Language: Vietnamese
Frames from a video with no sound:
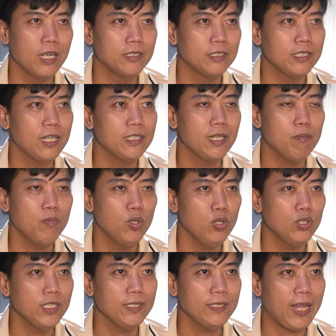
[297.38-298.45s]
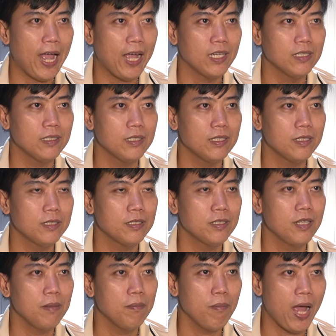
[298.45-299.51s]
là người ta sẽ mua sẽ tặng
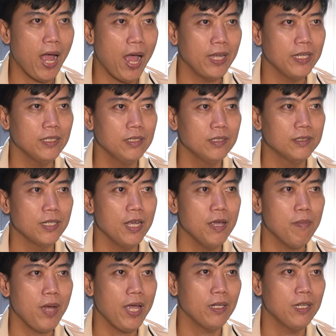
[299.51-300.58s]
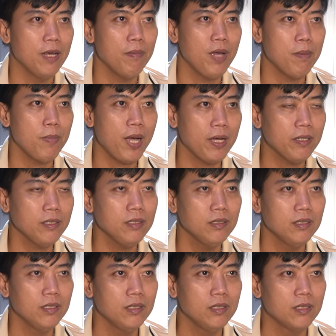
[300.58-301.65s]
trưng bày để mang lại may mắn
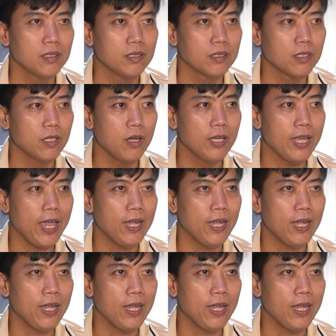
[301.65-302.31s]
rồi